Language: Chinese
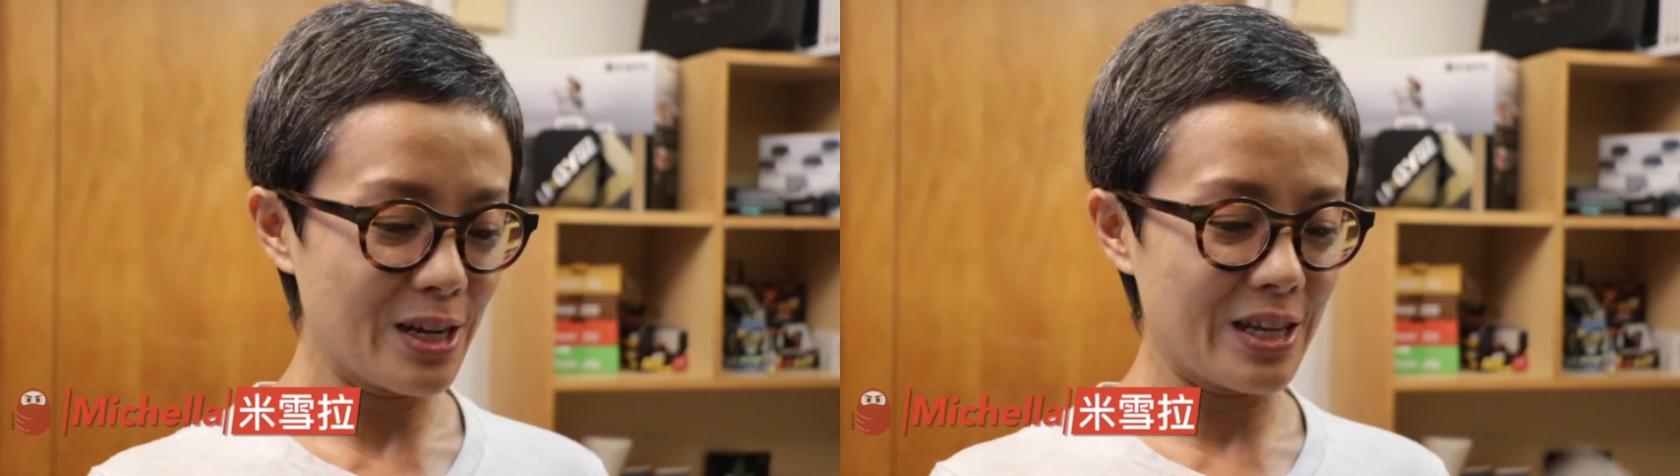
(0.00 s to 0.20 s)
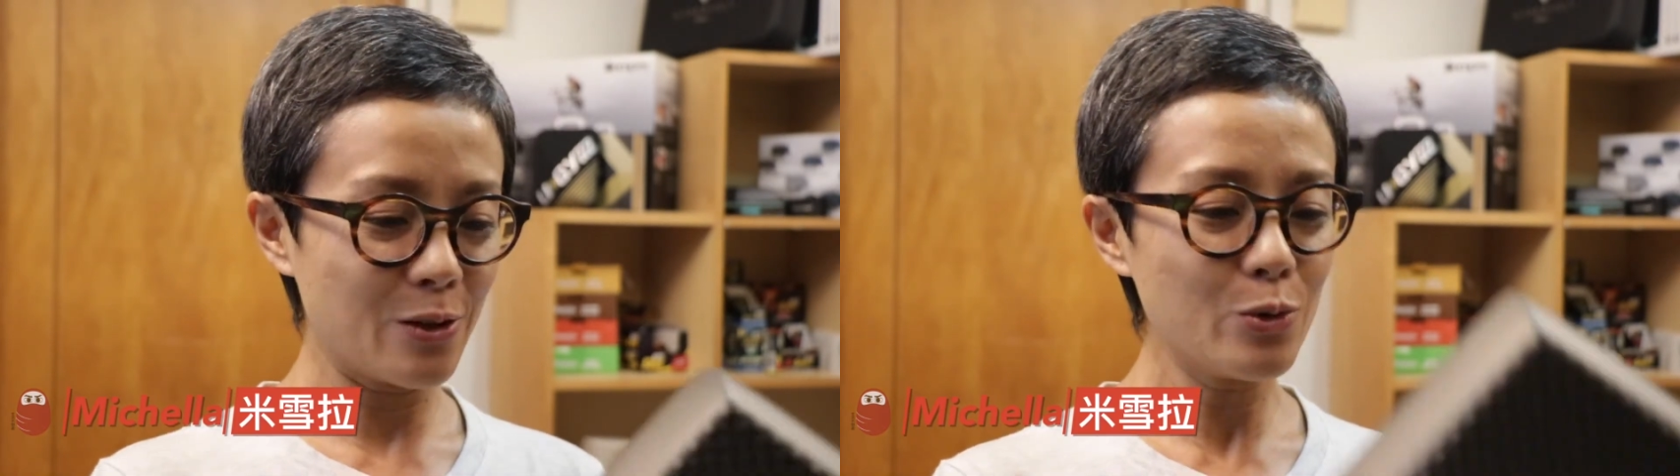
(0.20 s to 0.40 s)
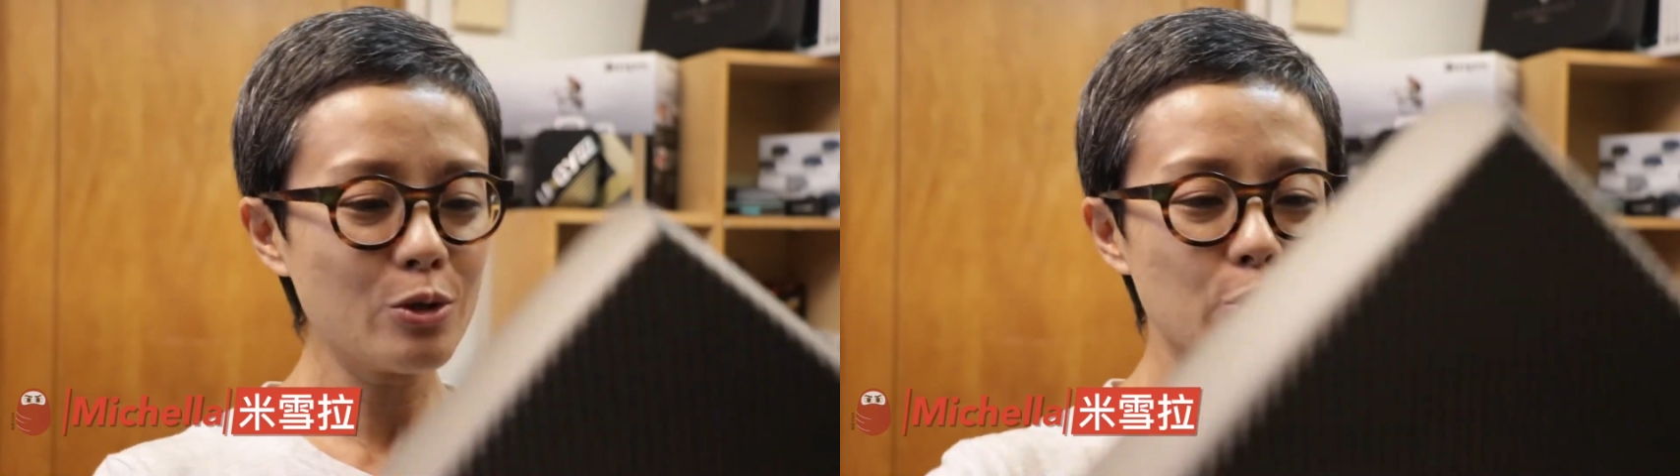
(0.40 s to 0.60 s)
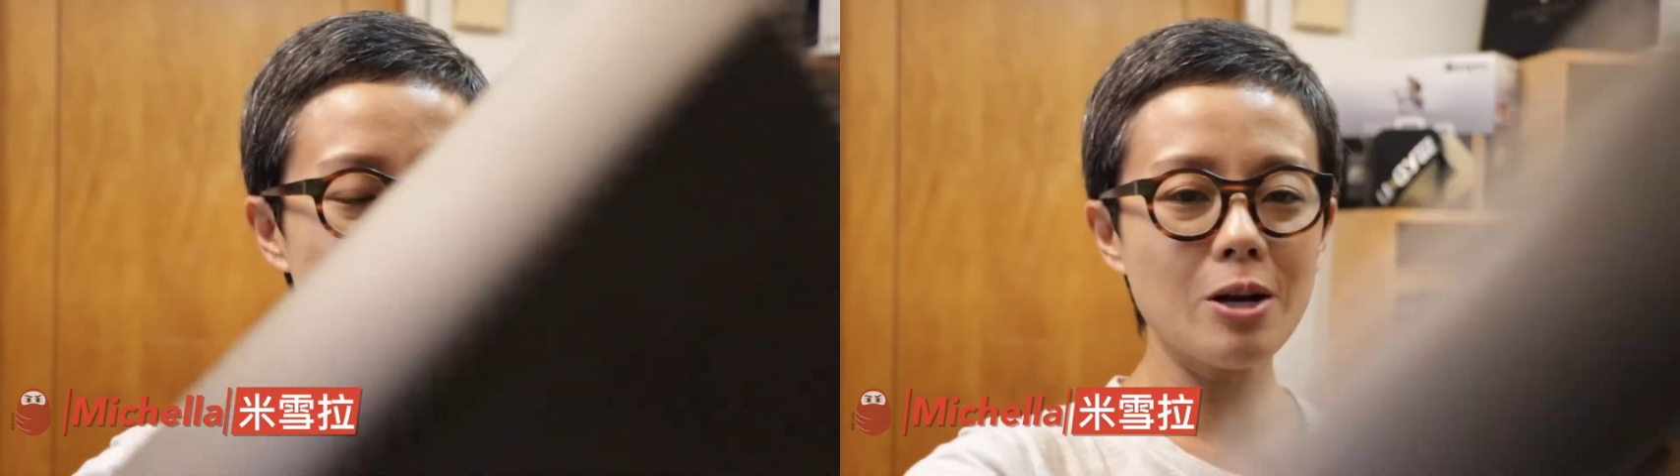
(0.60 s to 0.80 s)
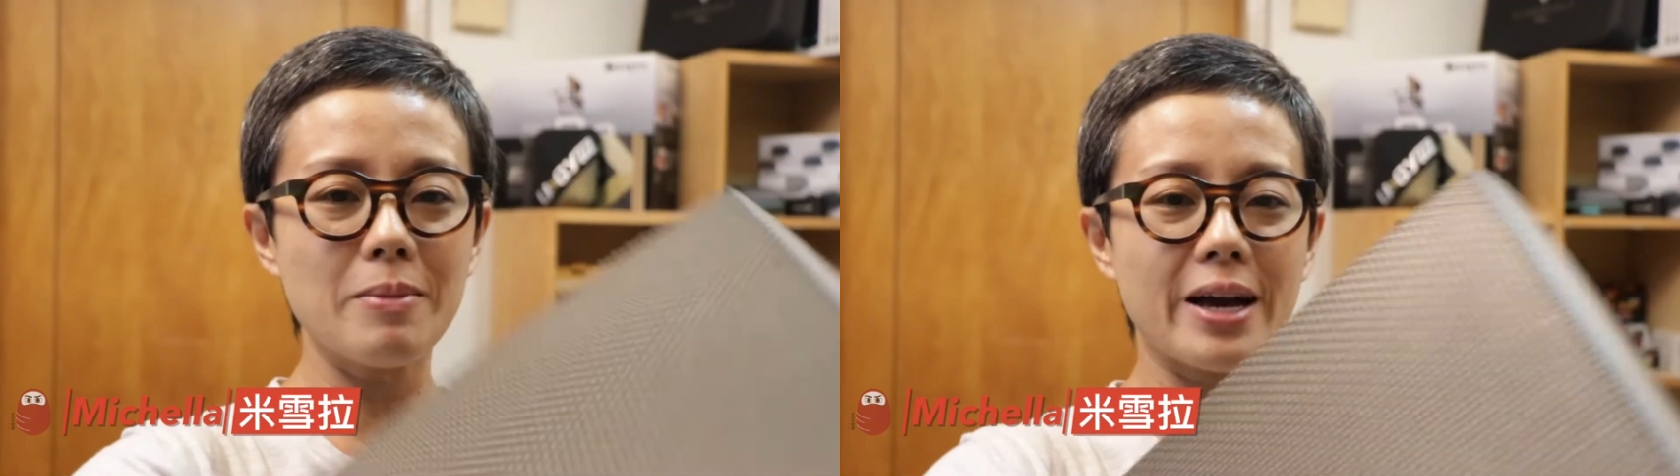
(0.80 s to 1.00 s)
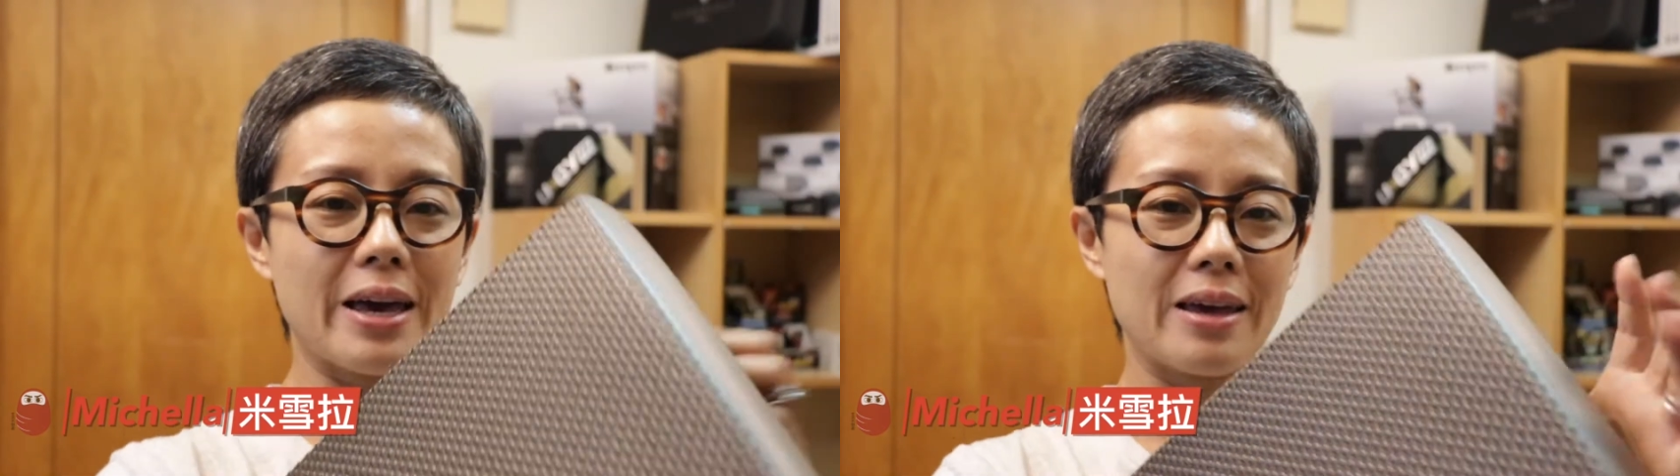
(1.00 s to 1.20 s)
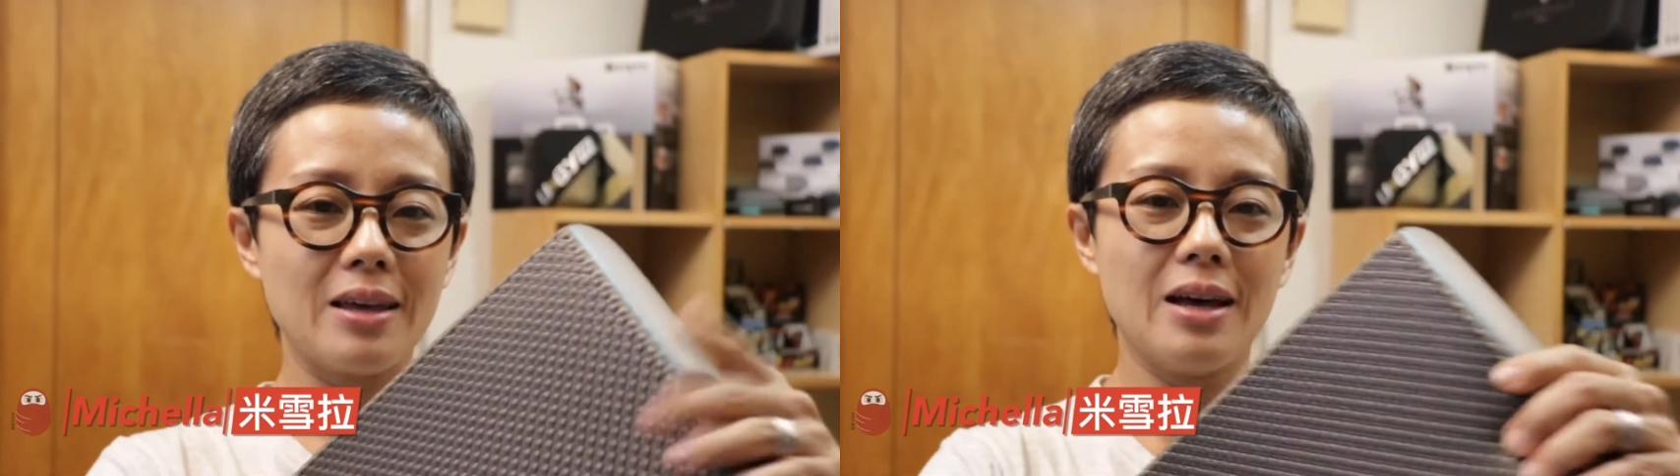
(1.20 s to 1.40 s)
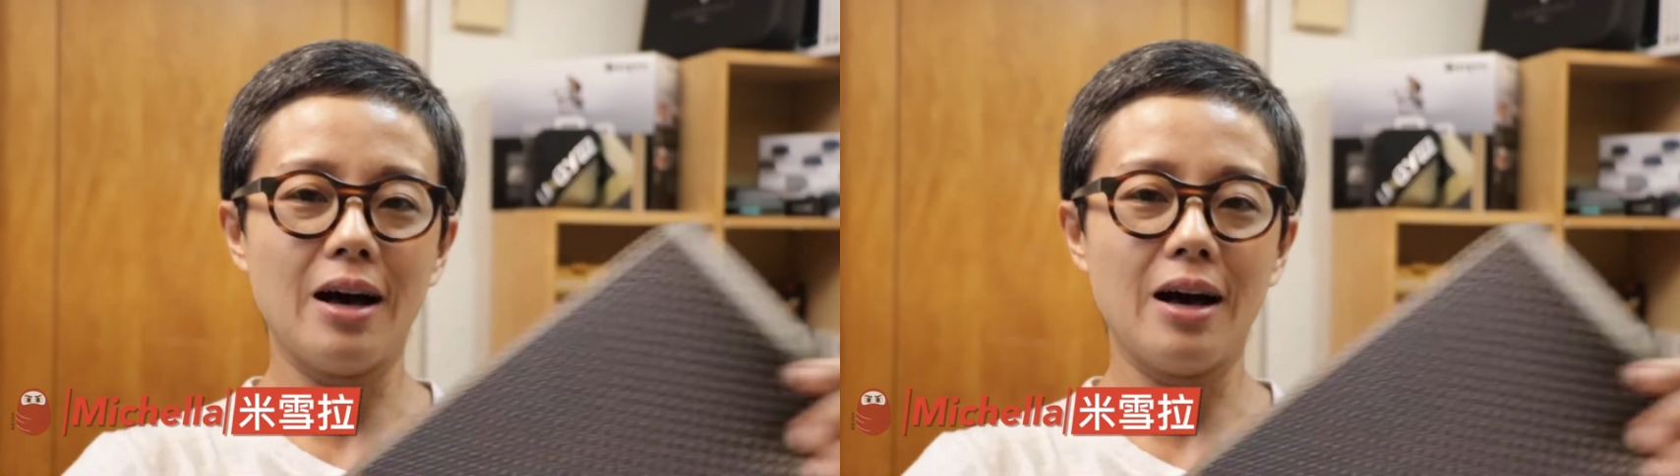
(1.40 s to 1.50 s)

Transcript: 您如果需要买